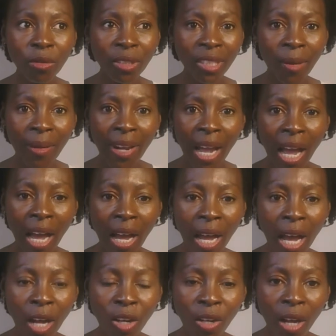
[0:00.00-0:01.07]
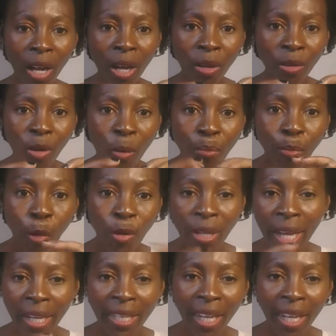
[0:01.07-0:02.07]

llevan a componer,